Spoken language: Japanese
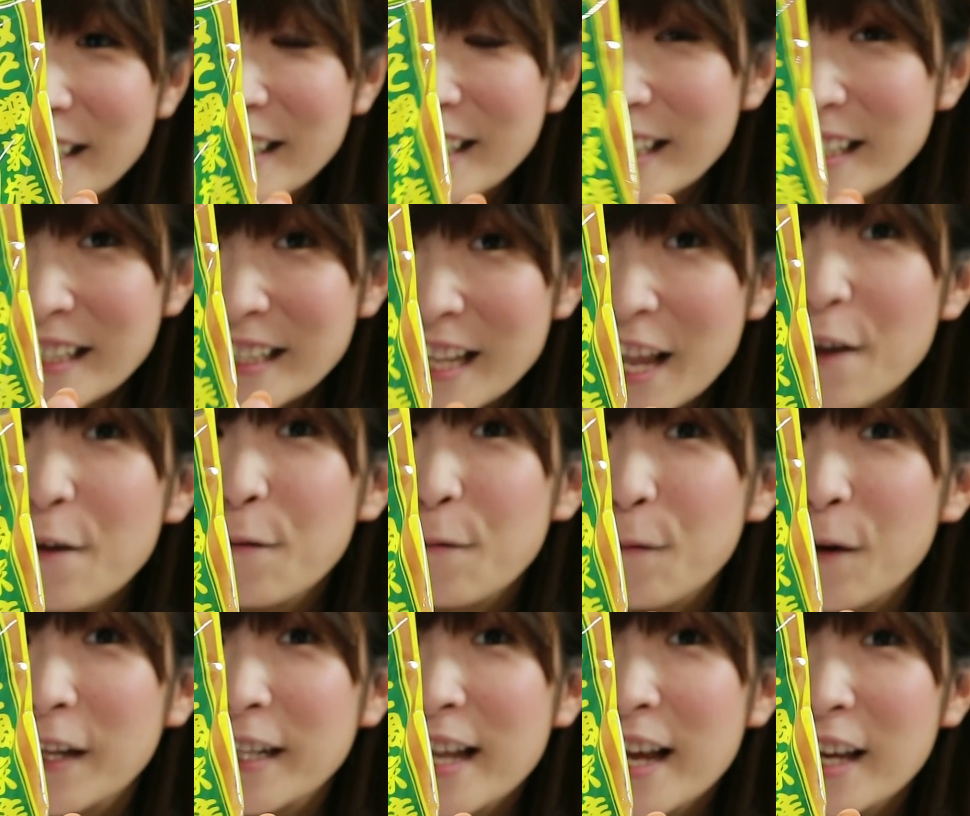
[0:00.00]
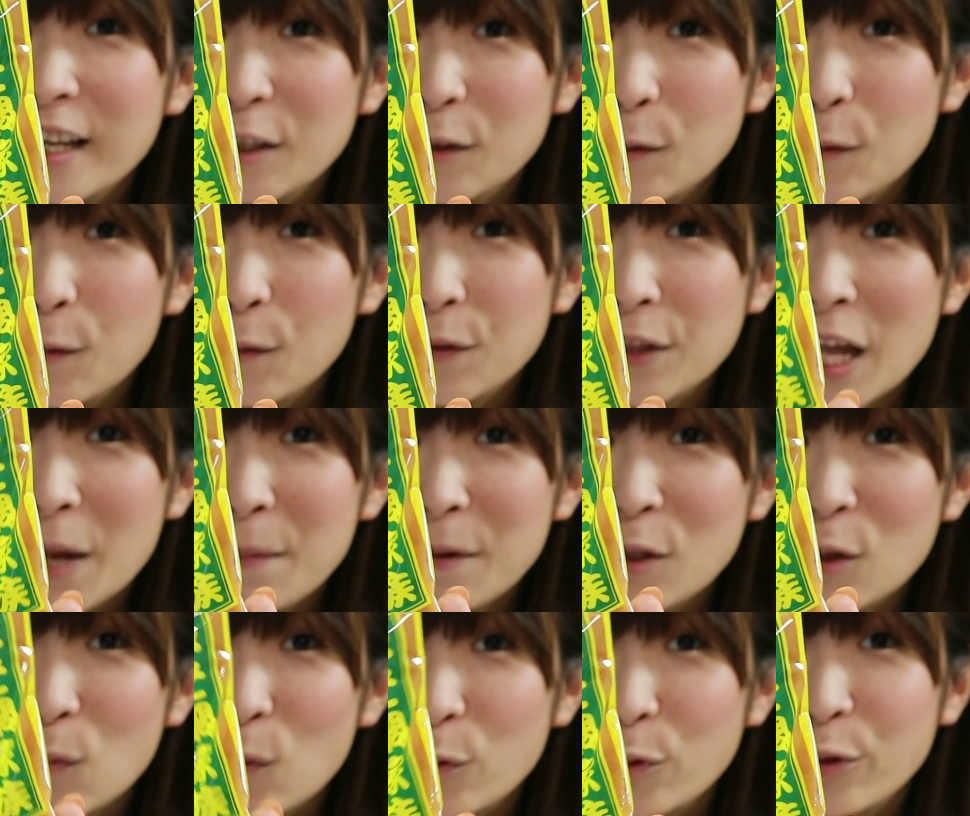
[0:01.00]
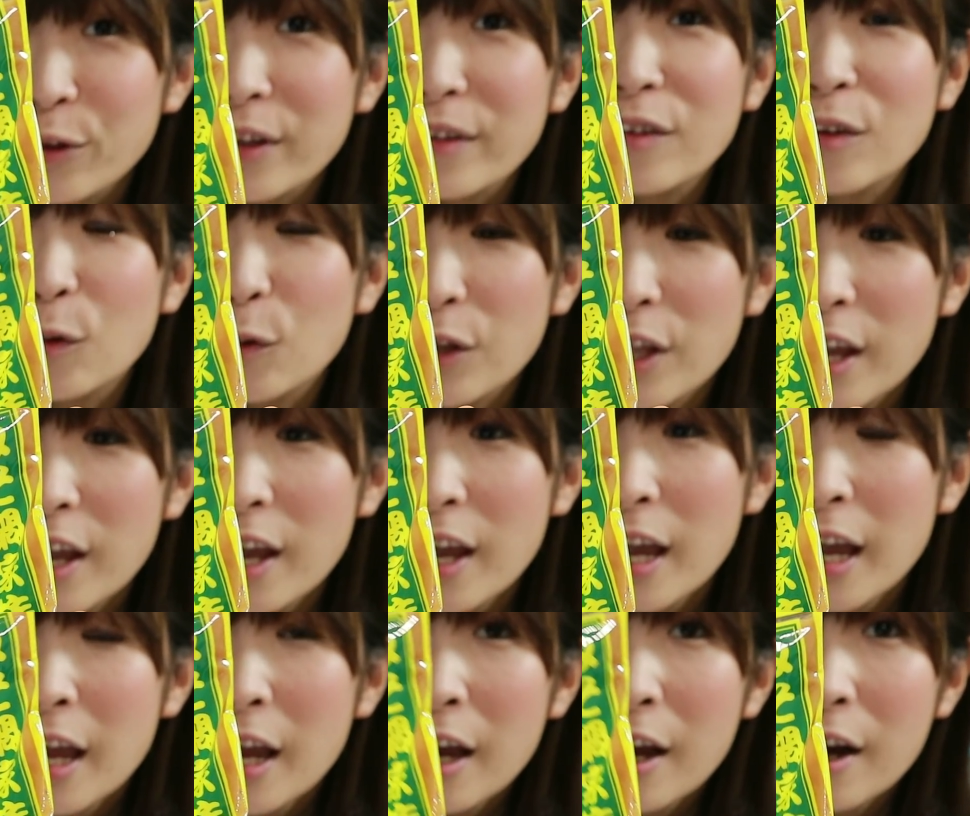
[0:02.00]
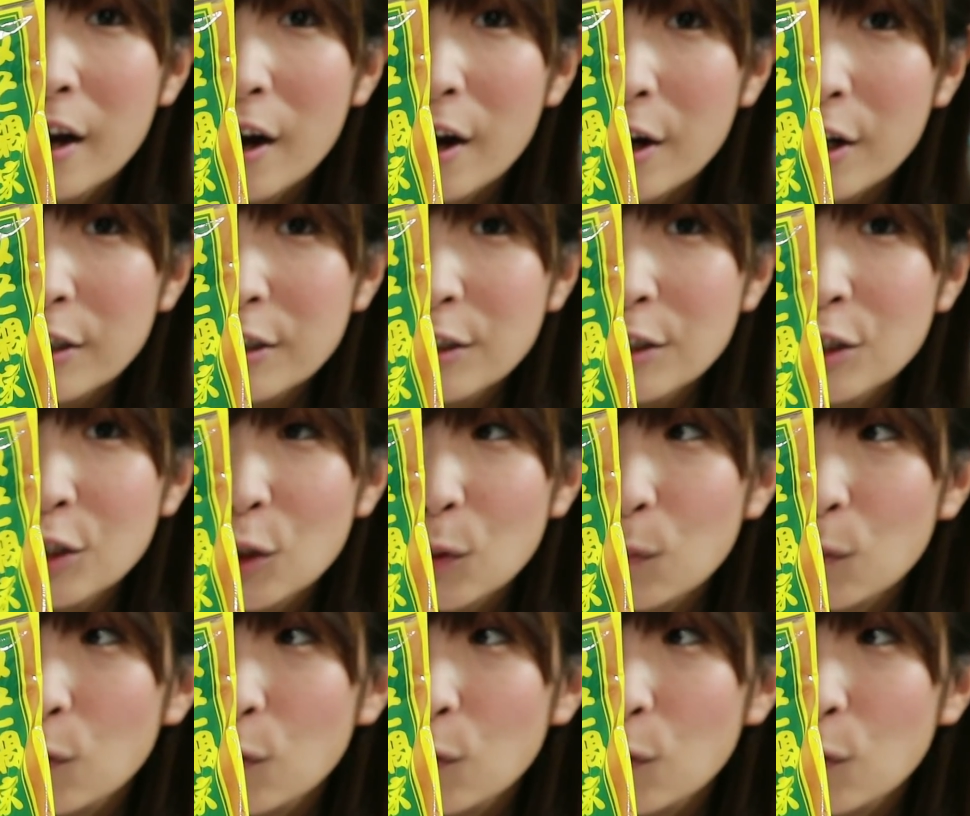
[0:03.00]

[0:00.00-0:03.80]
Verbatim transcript: 近年話題の鍋の素ですよね。原新で